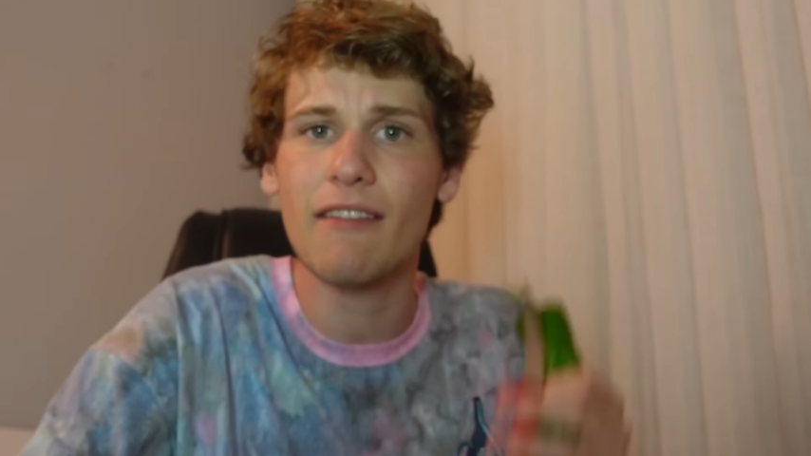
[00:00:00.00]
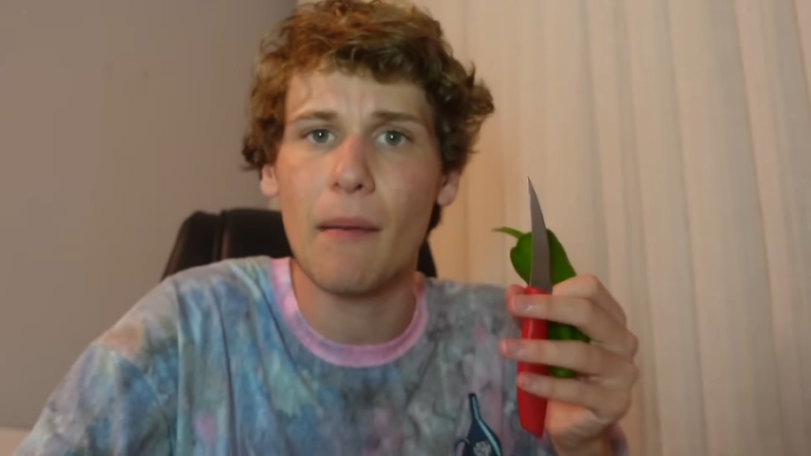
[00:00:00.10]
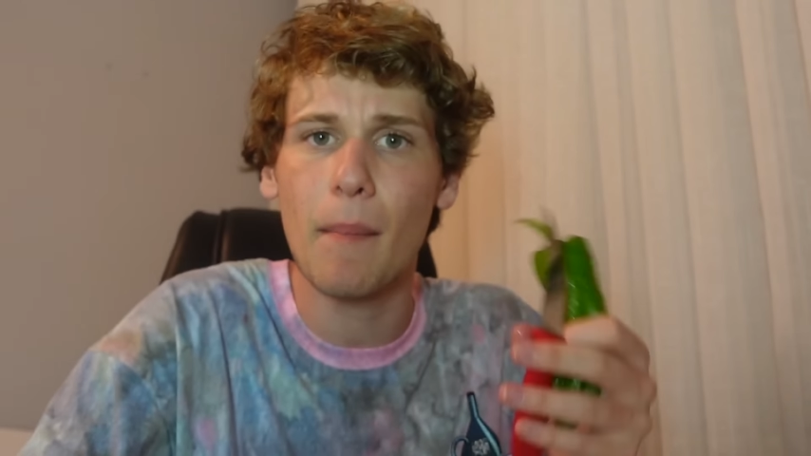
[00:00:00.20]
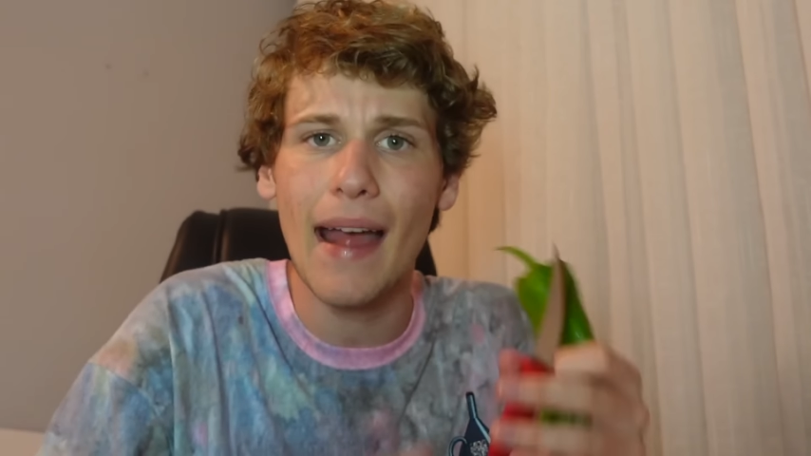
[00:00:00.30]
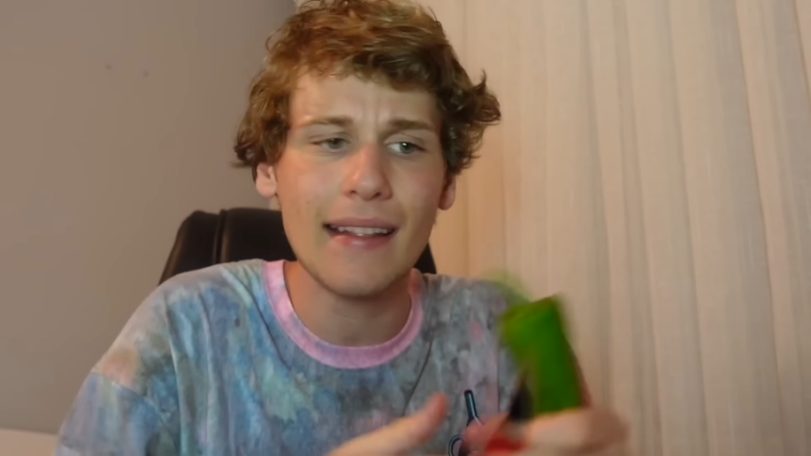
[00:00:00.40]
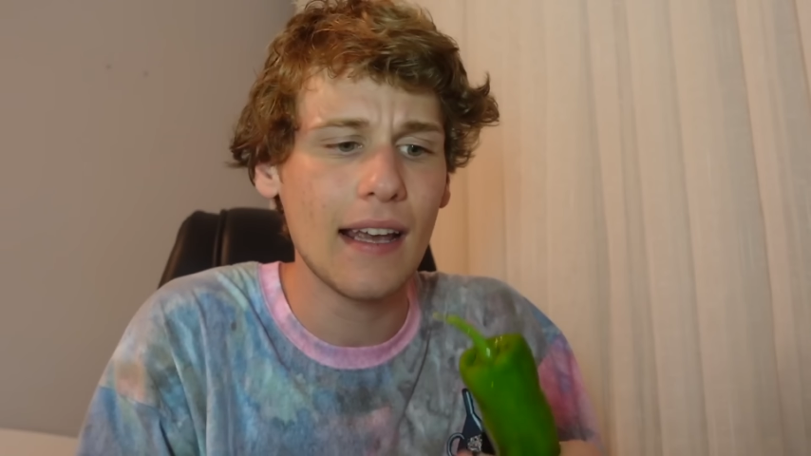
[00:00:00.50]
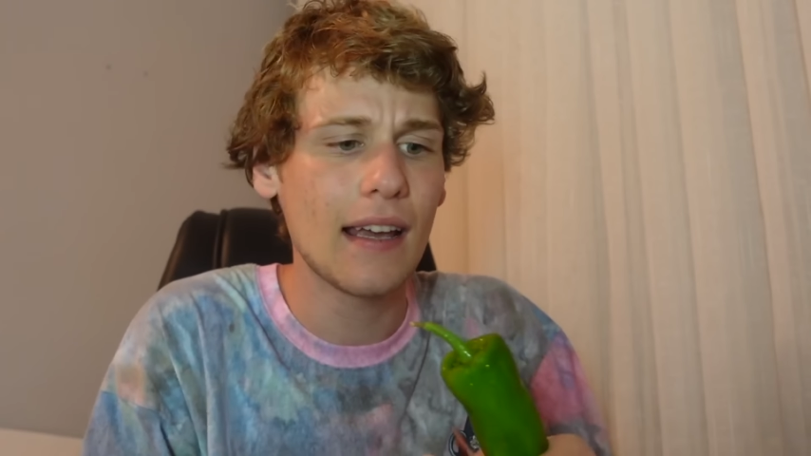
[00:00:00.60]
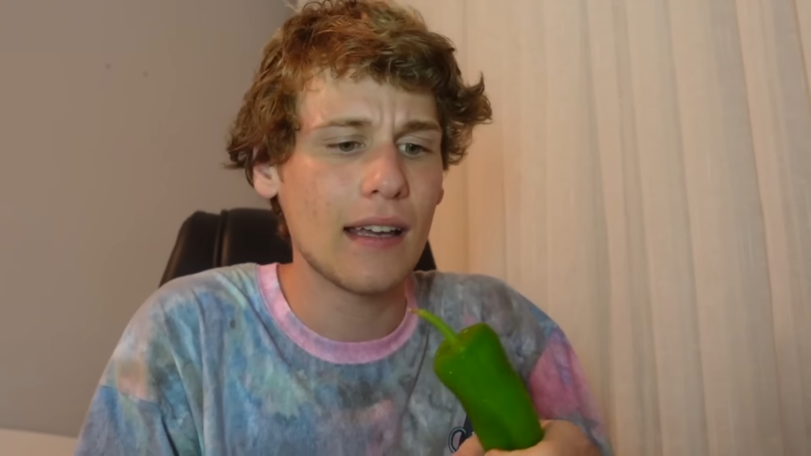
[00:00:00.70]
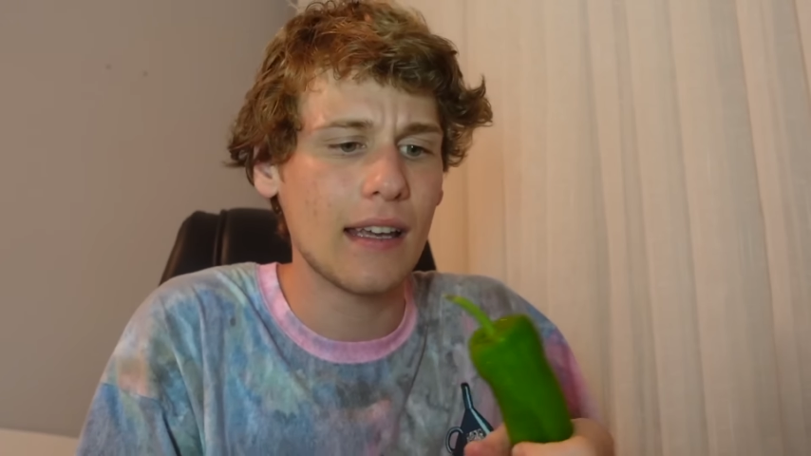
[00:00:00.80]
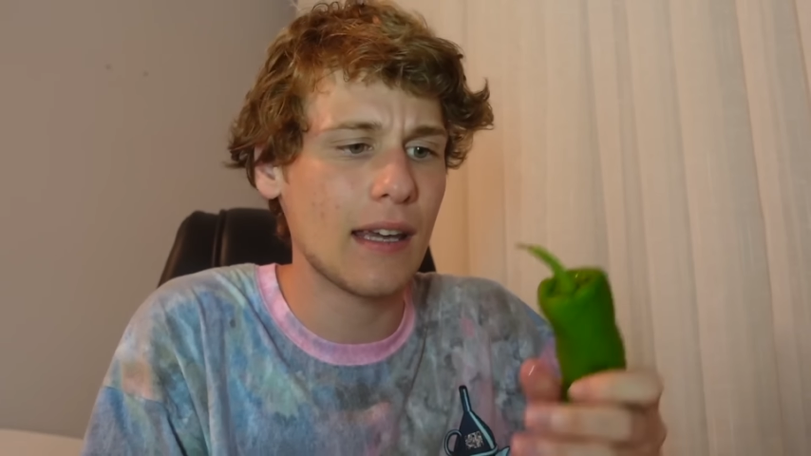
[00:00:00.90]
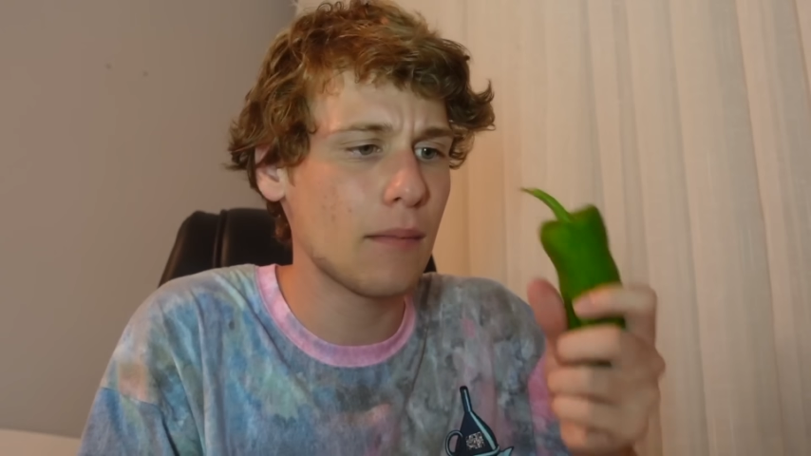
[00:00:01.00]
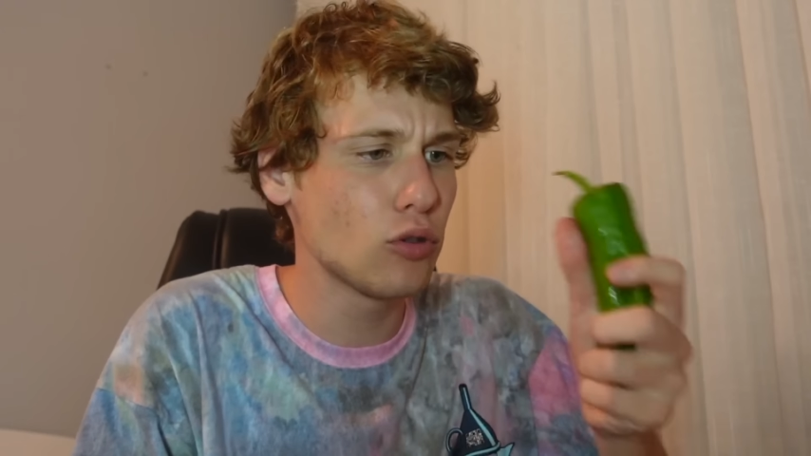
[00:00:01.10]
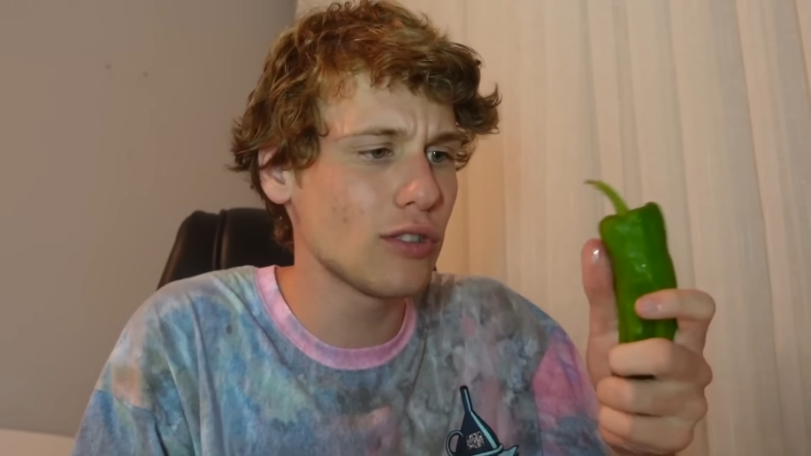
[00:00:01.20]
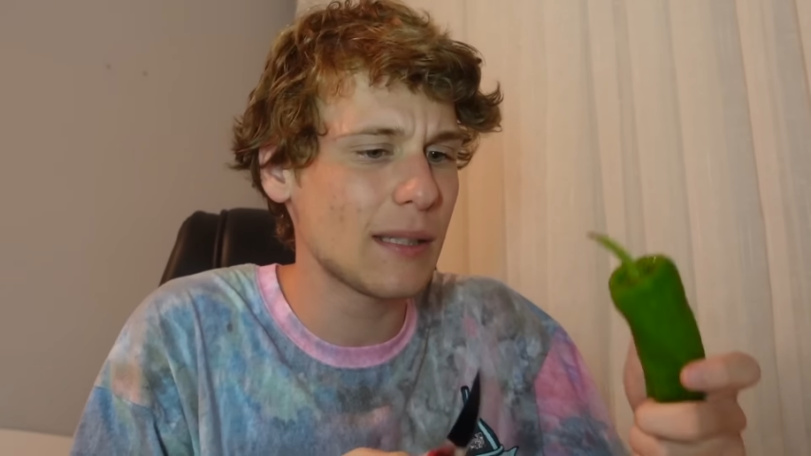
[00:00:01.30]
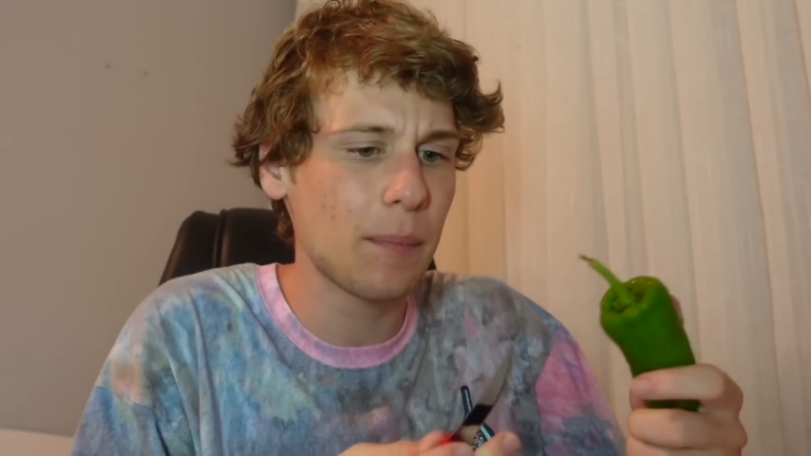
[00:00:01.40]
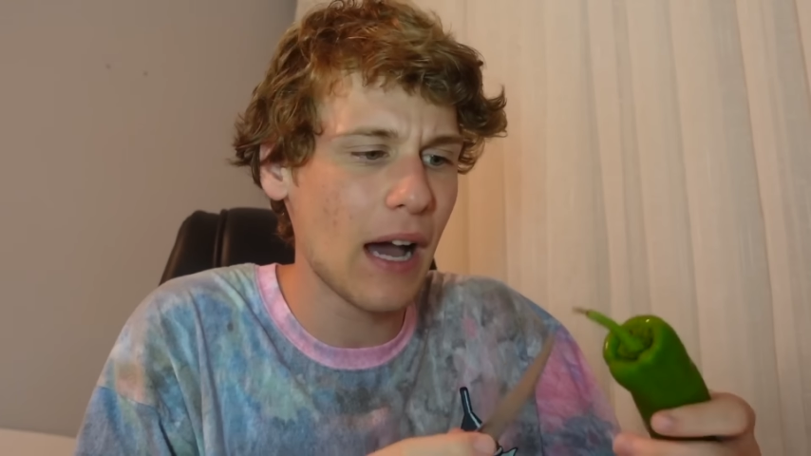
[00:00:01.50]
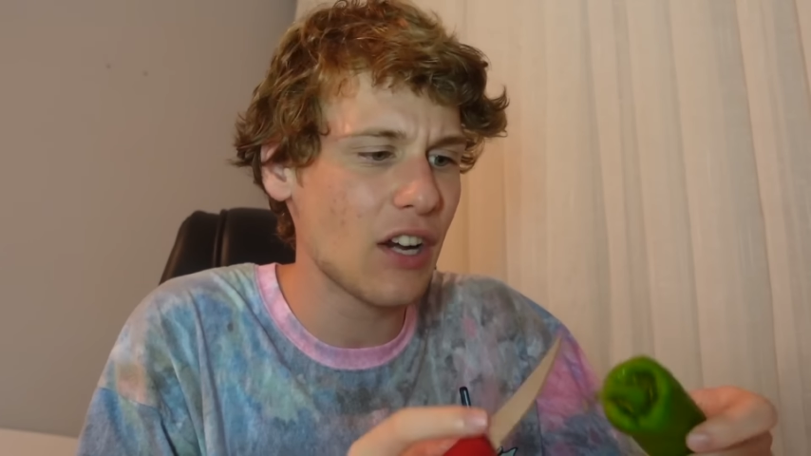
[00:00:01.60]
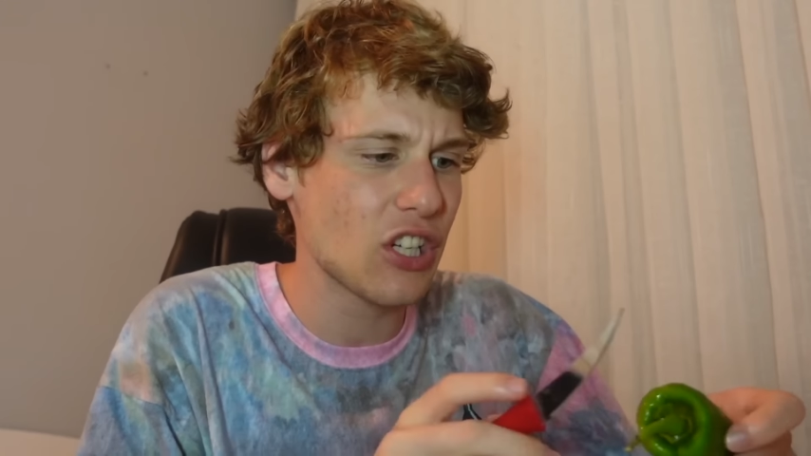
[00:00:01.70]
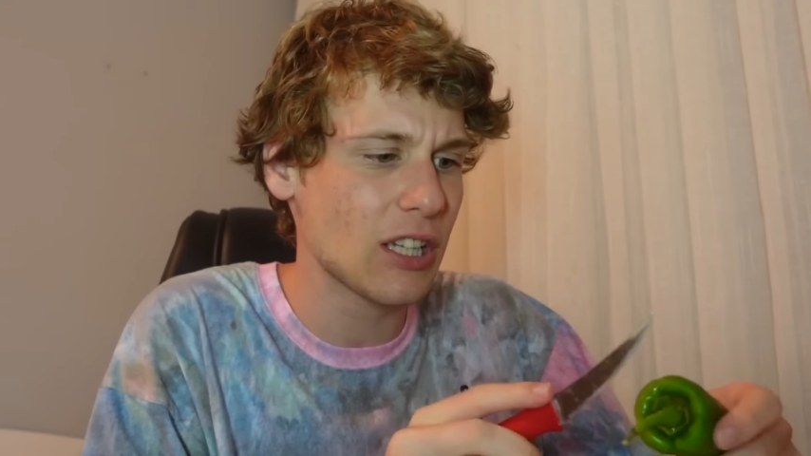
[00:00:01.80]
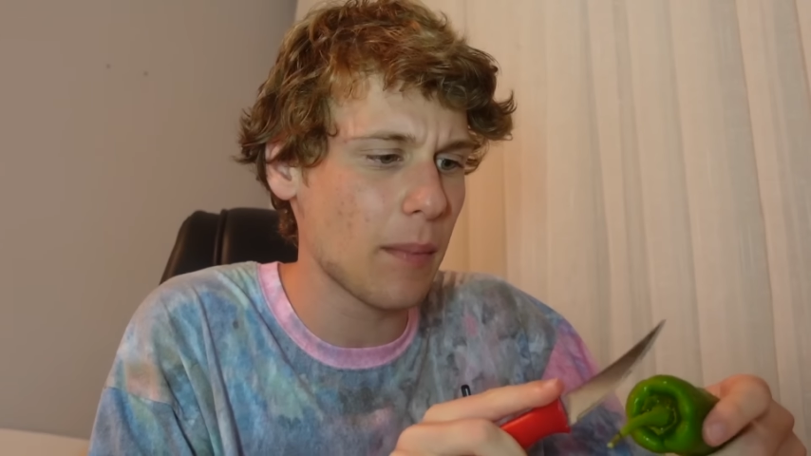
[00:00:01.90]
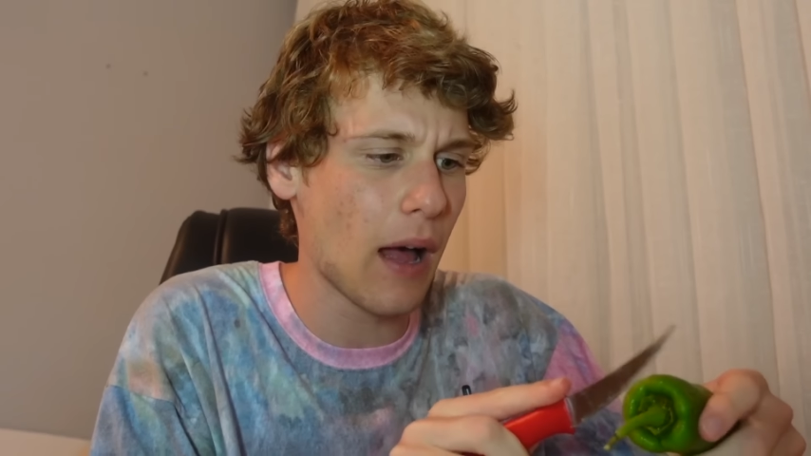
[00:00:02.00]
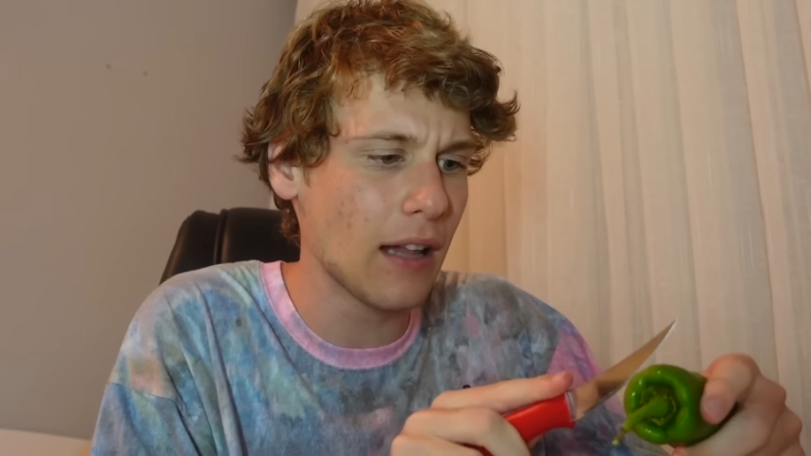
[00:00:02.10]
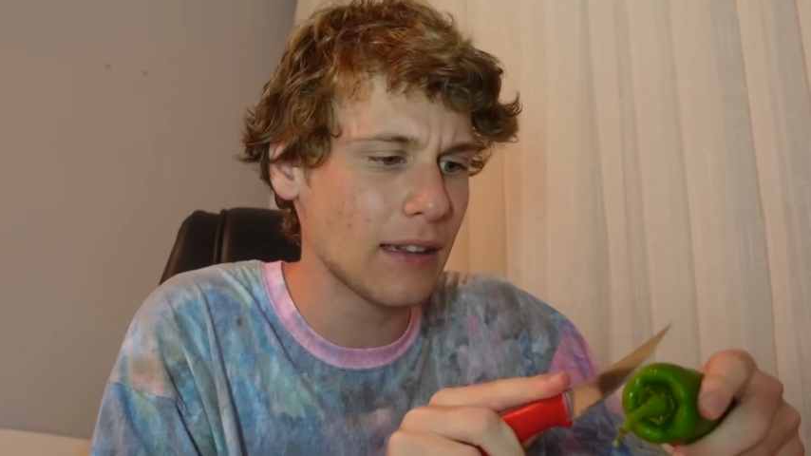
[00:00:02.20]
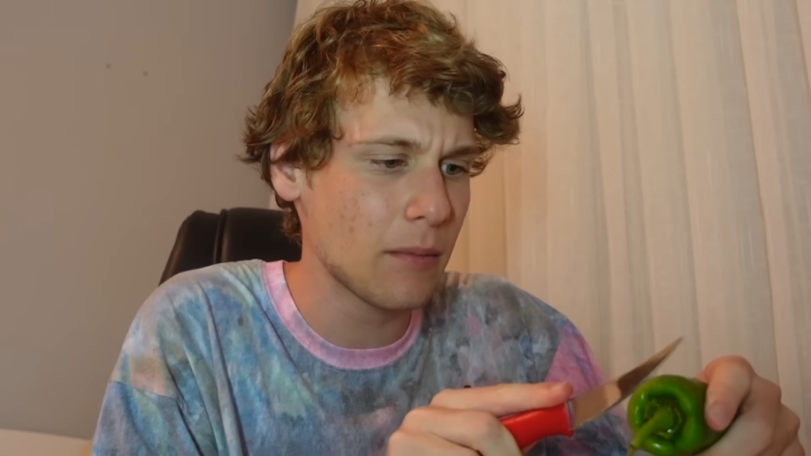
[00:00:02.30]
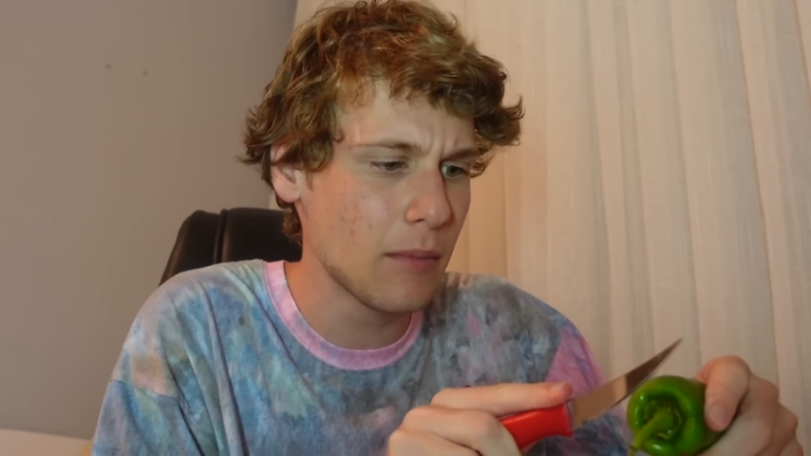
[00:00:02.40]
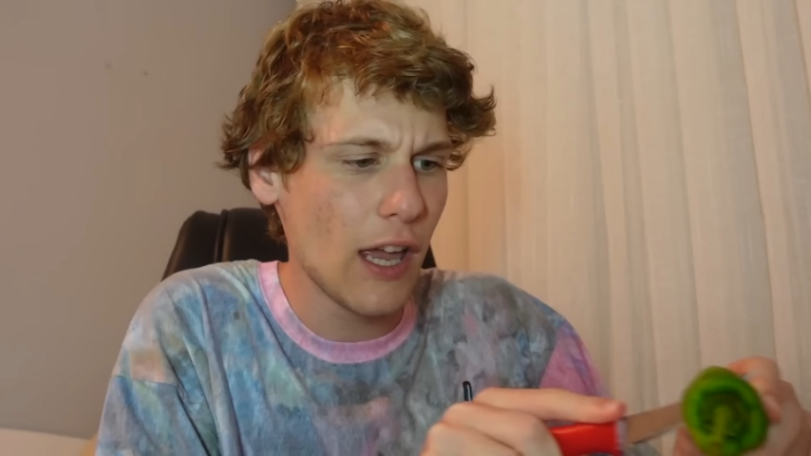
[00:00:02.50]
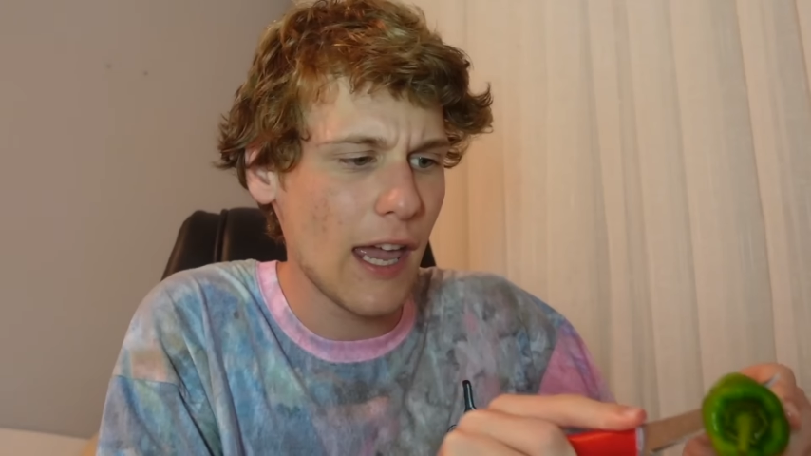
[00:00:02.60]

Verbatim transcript: ve ben e, bunu sipariş edip aldım.